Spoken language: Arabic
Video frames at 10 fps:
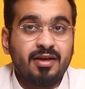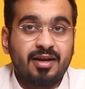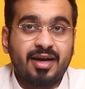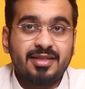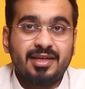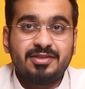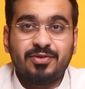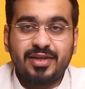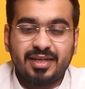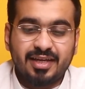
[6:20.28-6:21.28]
الخطا اللي
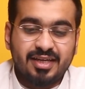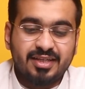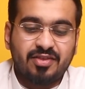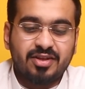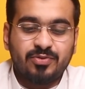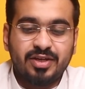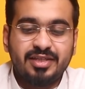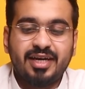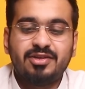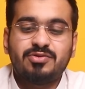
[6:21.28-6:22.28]
سويته اني قاعد اضغط وانا
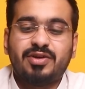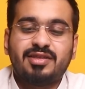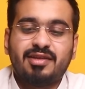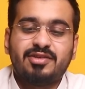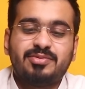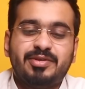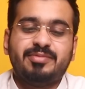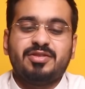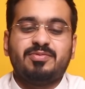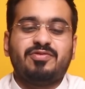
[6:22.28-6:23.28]
جالس وحطيت اصبعي
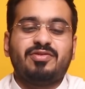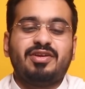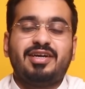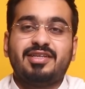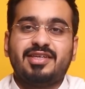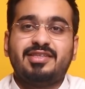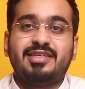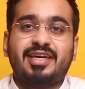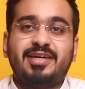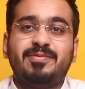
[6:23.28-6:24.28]
بس المفروض اني حاط
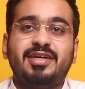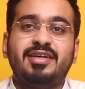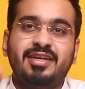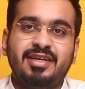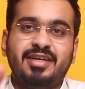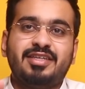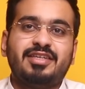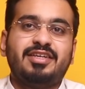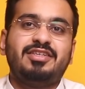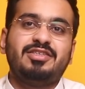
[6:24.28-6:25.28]
يدي كامله
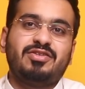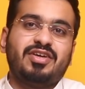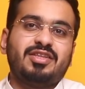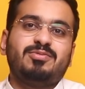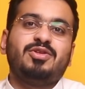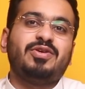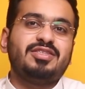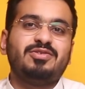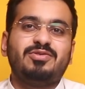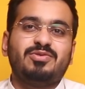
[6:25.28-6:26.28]
عشان يجي الضغط
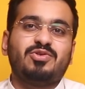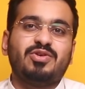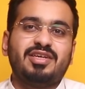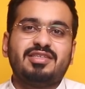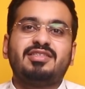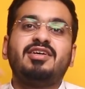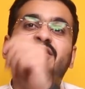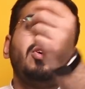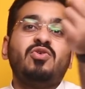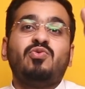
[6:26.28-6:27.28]
متوازن وكويس
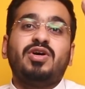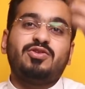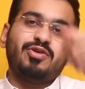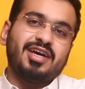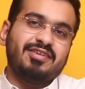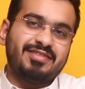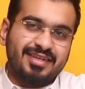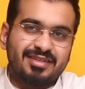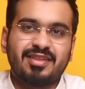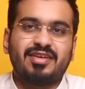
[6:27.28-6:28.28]
وانت واقف
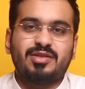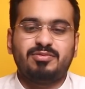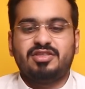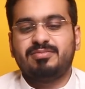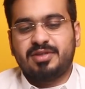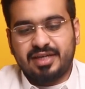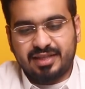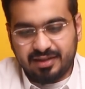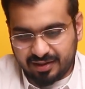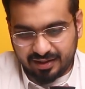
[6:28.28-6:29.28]
تقدر تضغط بجسمك
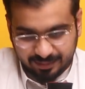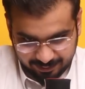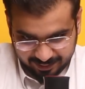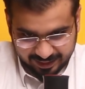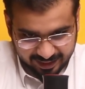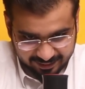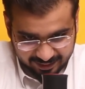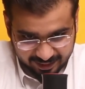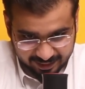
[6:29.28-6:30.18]
اكثر عرفت؟